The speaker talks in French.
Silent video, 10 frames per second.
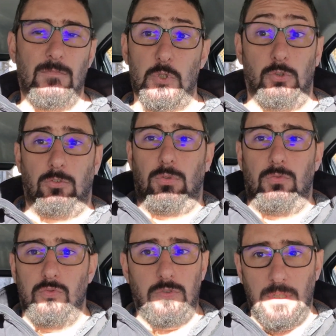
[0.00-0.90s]
J'en suis
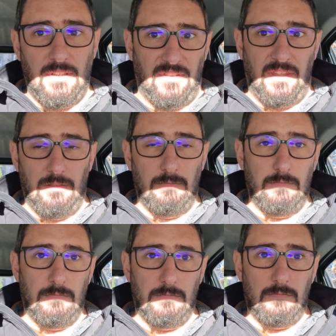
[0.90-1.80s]
toujours ravi.
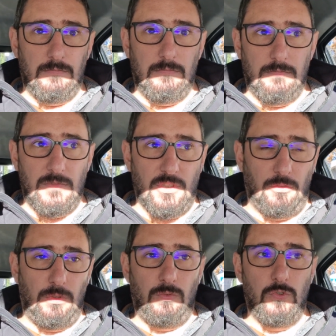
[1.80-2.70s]

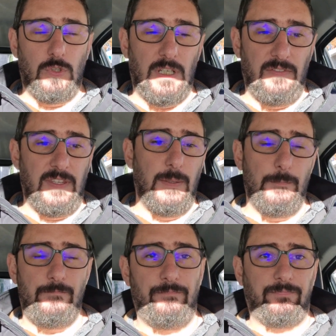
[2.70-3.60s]
J'en suis toujours ravi.
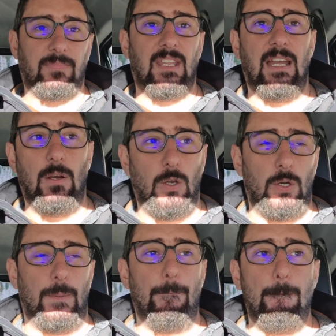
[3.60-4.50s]

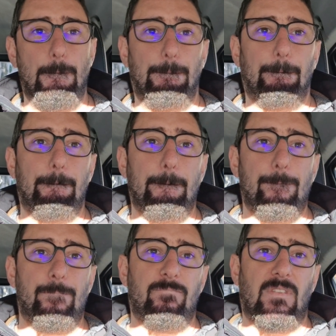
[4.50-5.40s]
Alors,
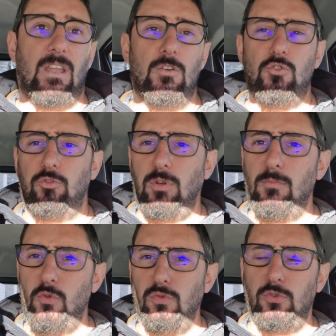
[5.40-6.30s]
je reçois
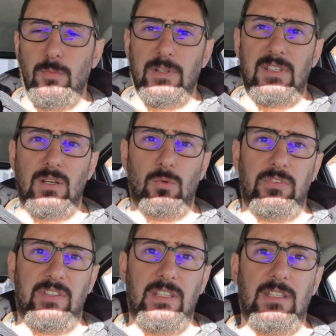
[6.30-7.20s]
beaucoup de commentaires
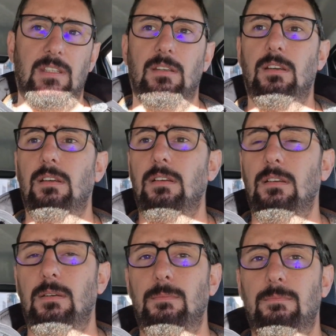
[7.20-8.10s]
aussi
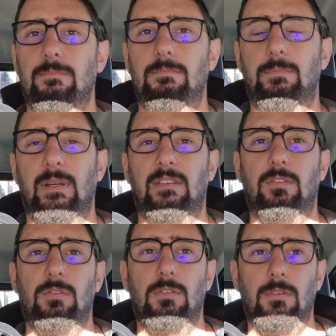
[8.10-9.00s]
euh,
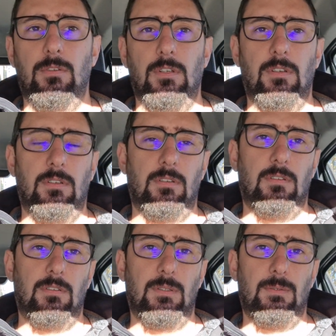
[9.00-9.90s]
parce que euh,